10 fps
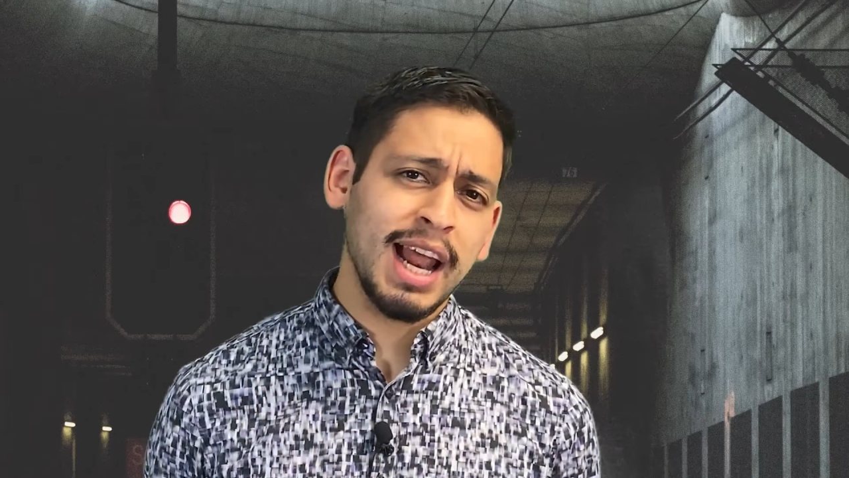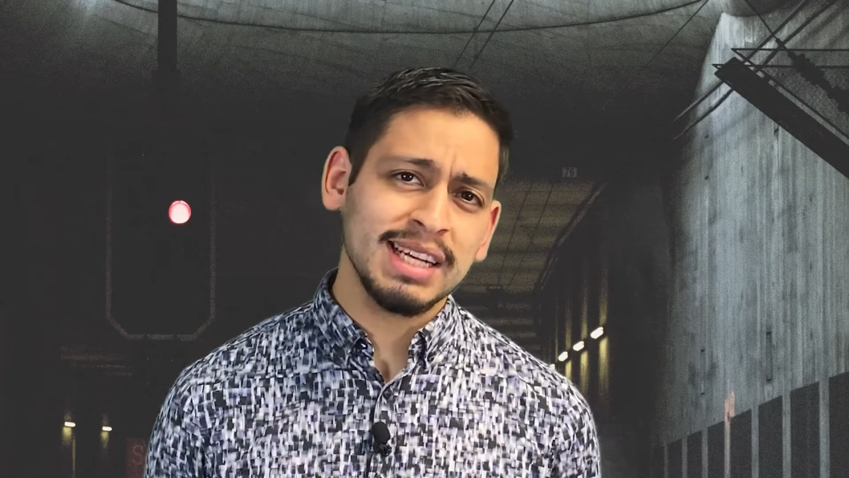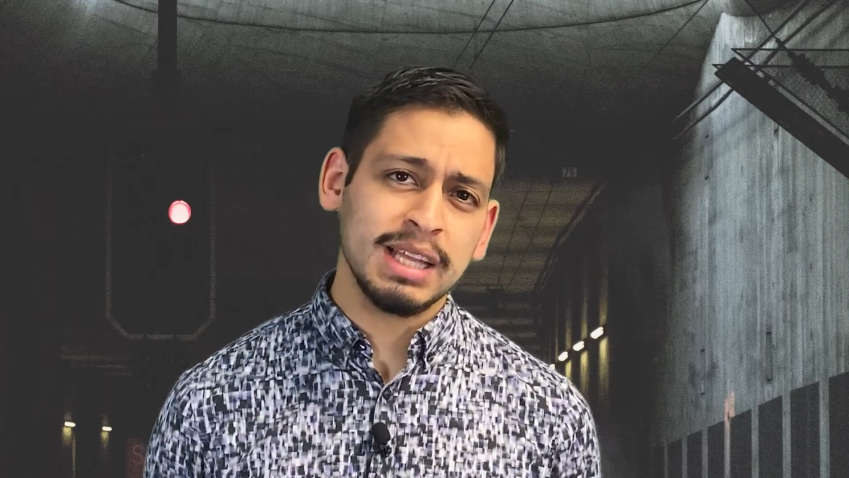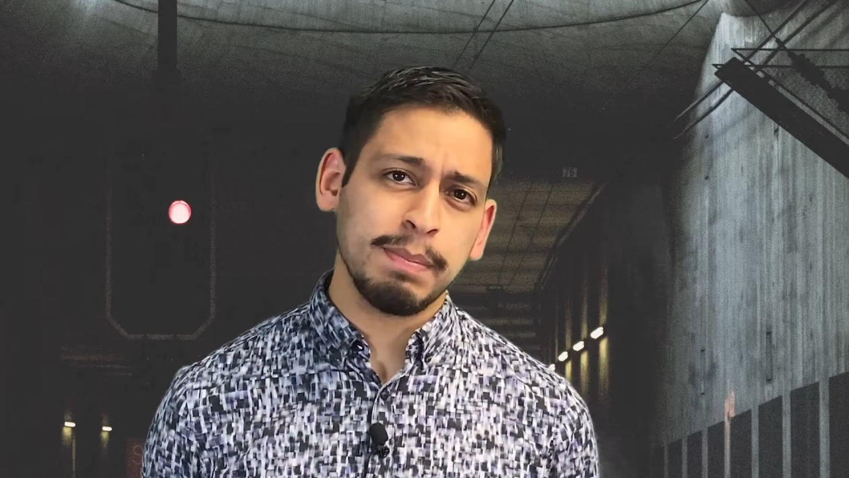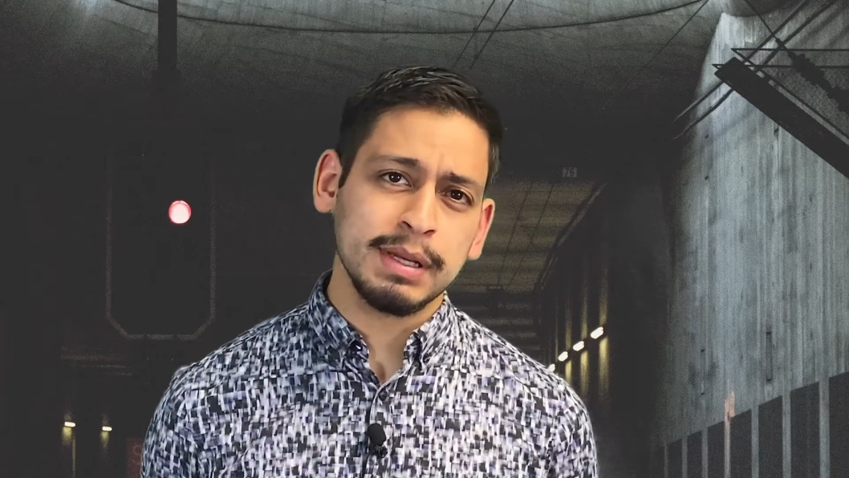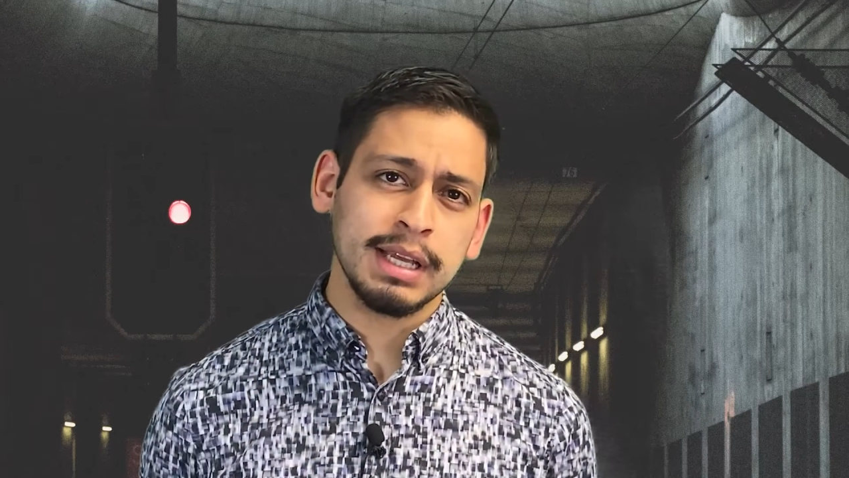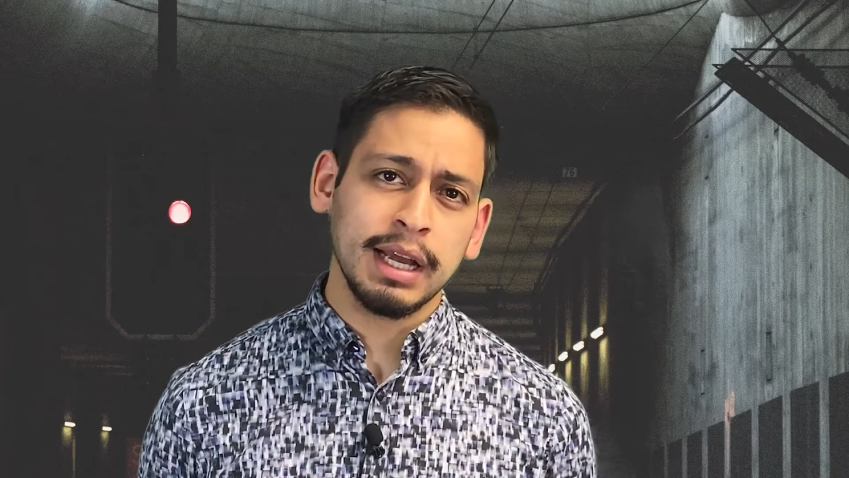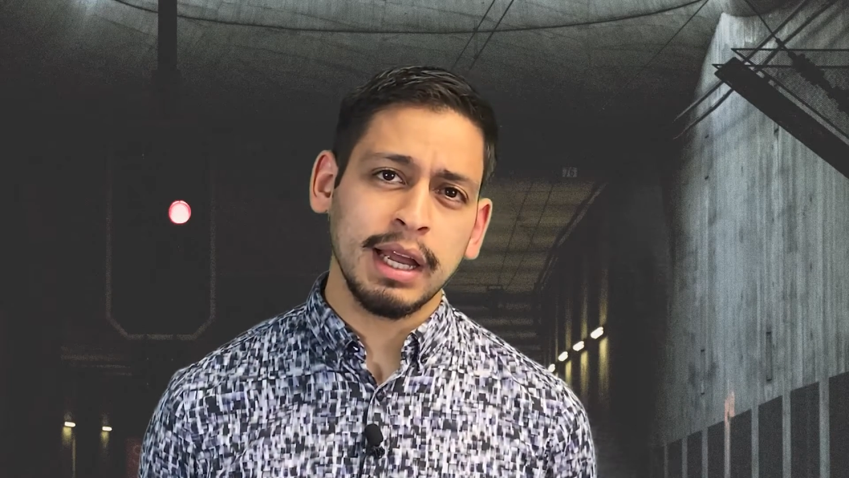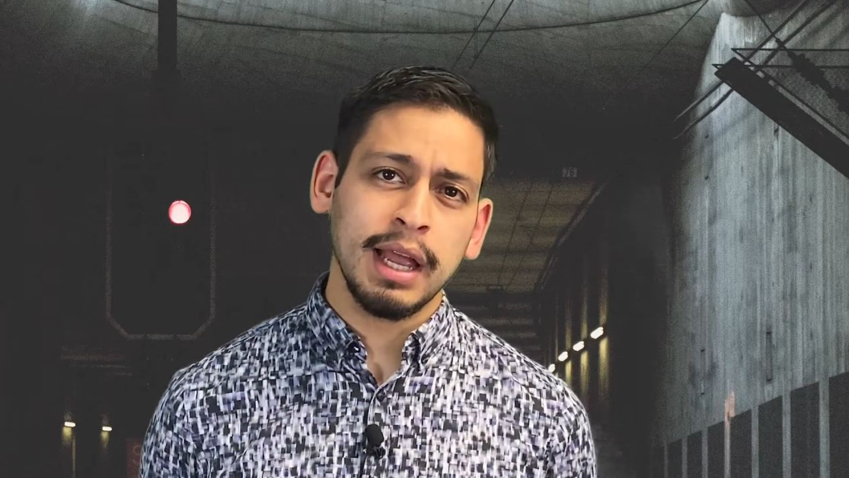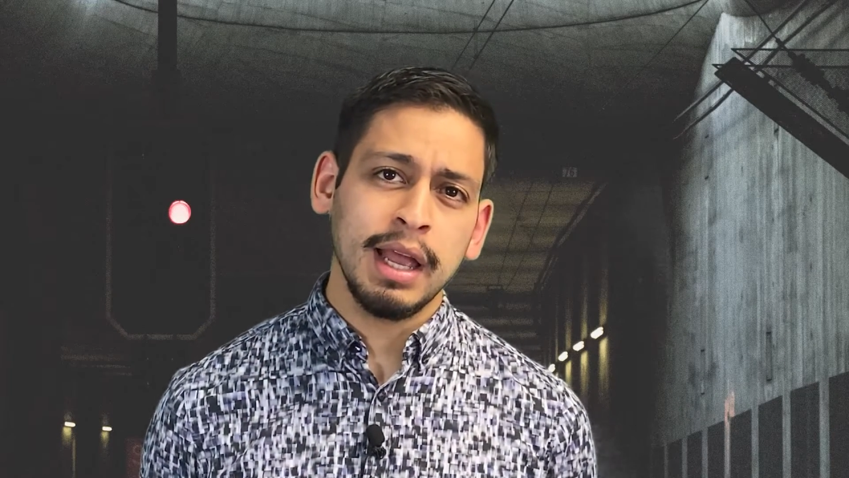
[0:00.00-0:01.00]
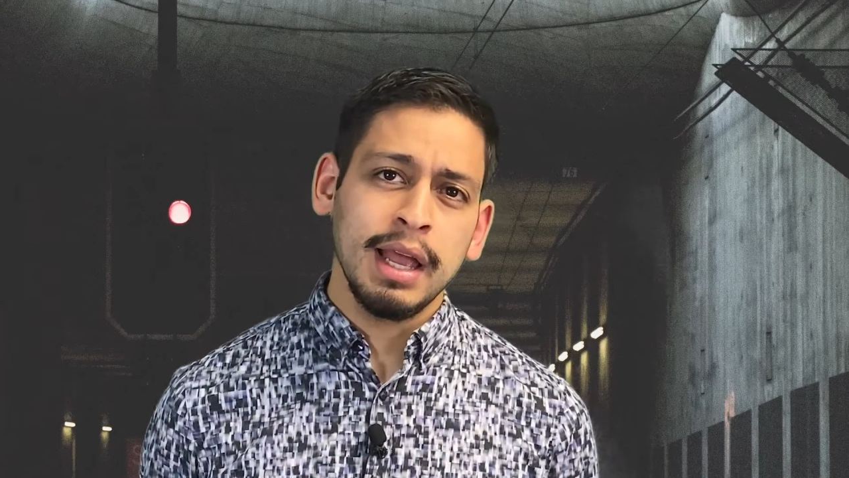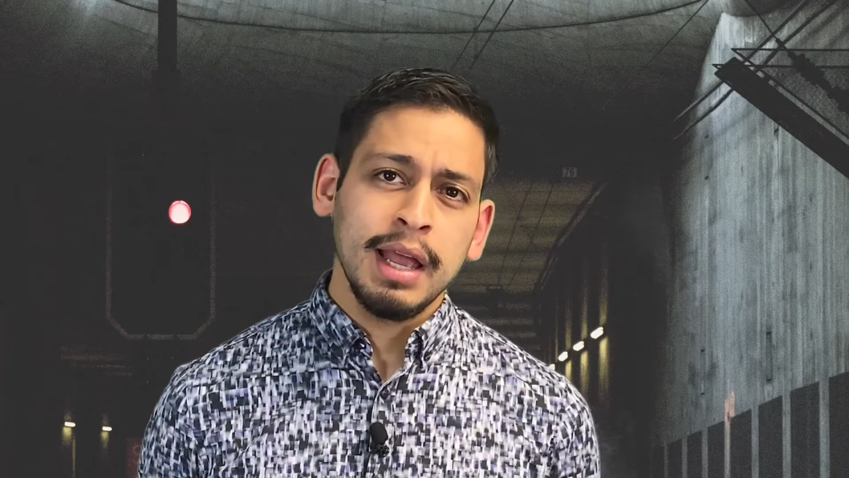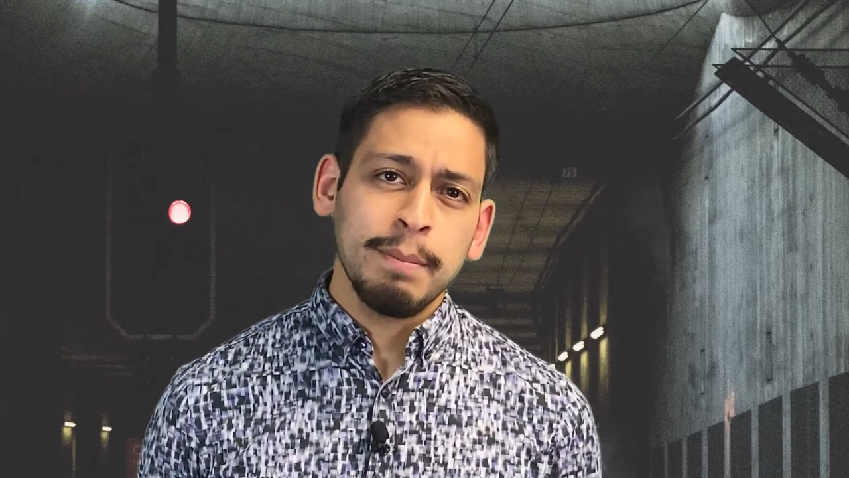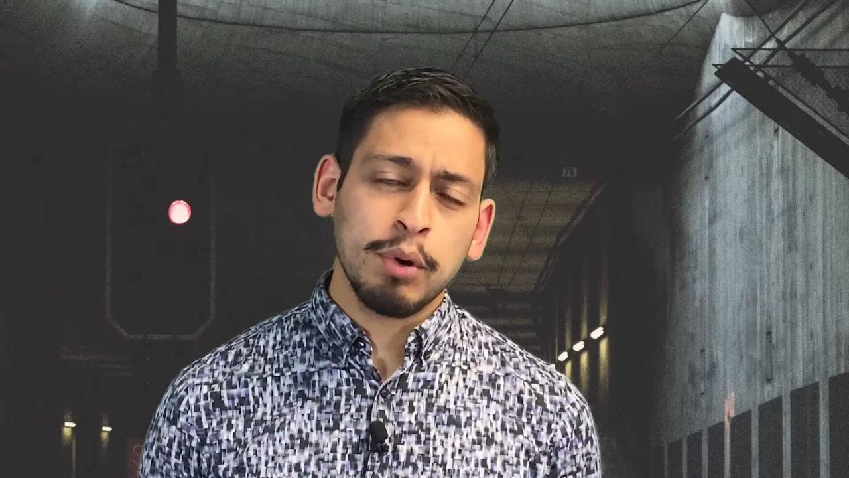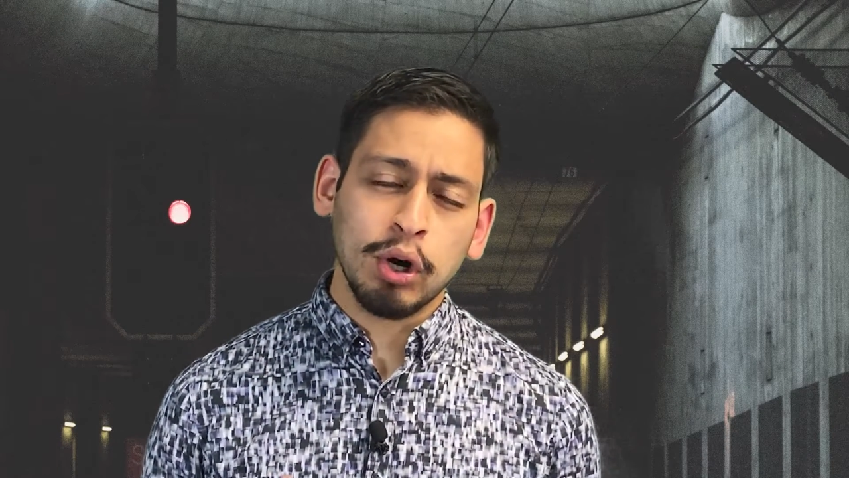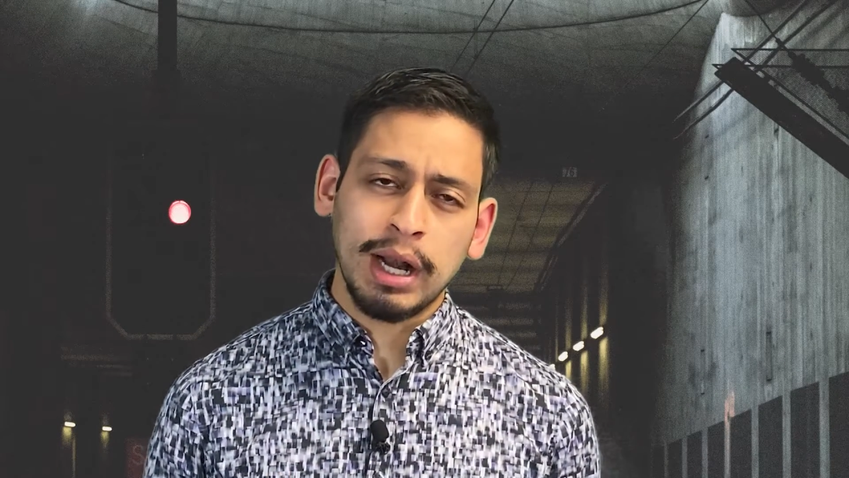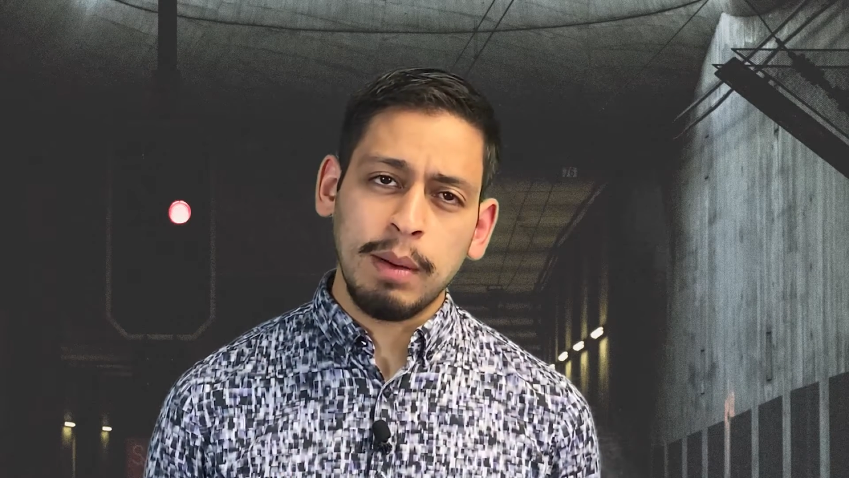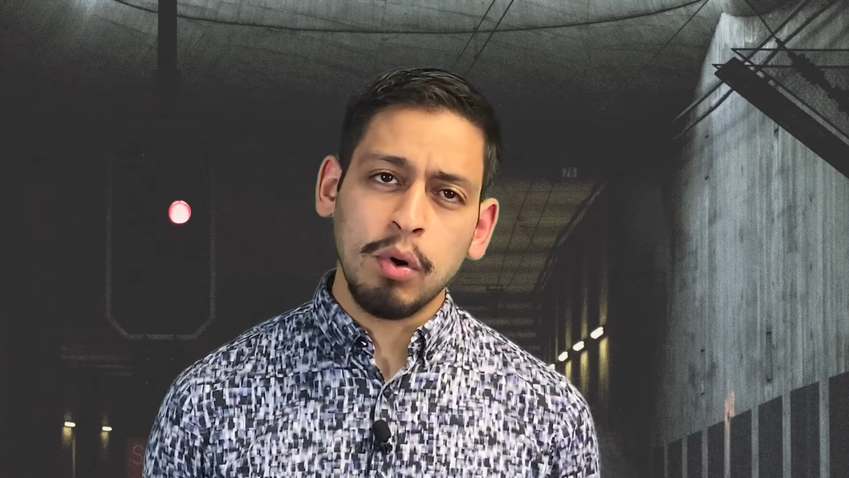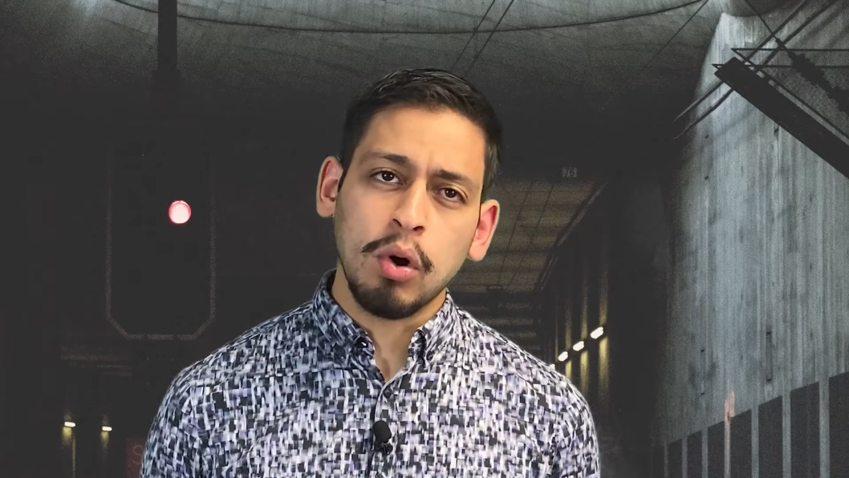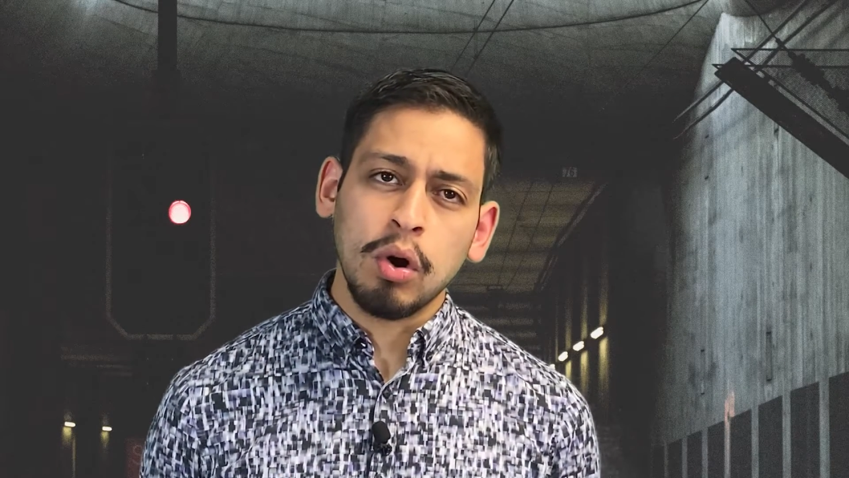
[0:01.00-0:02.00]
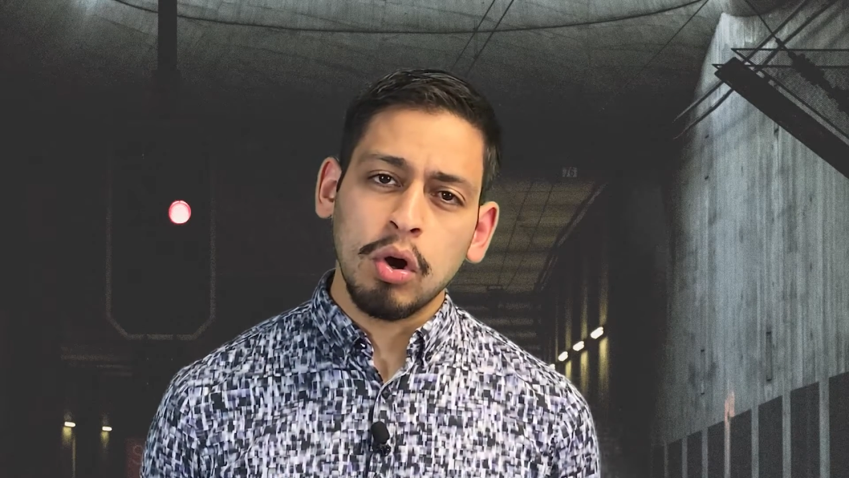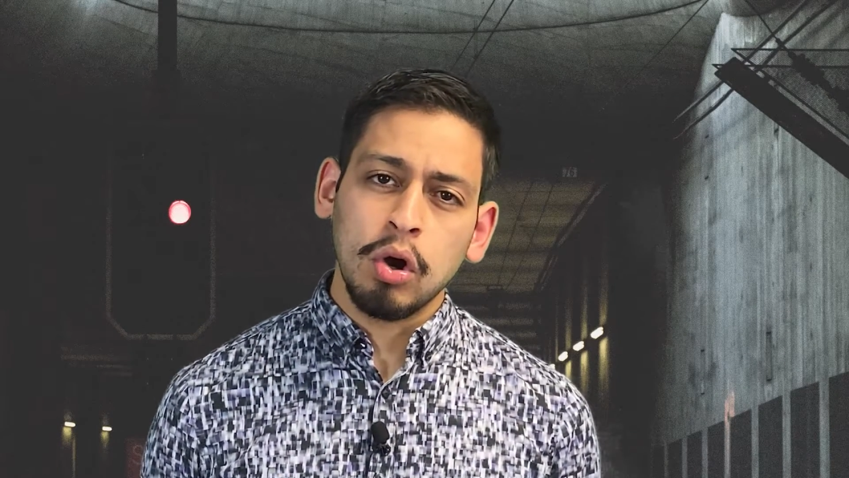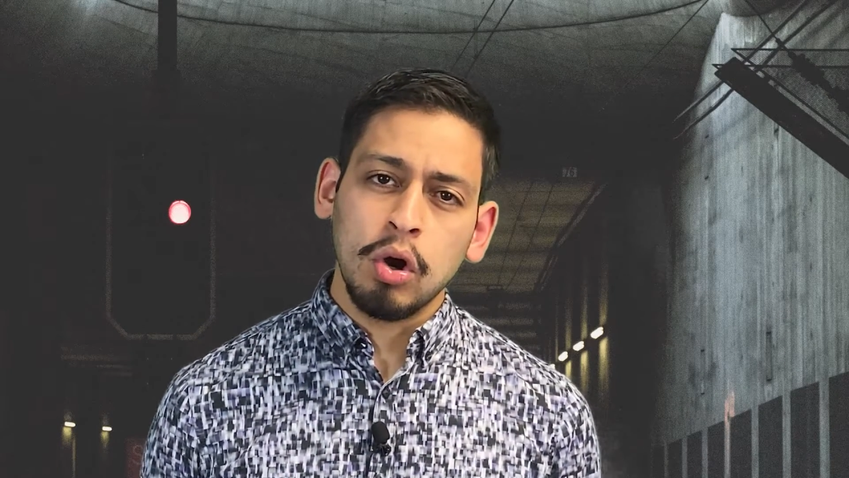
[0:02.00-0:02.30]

leer este pasaje, proclamó,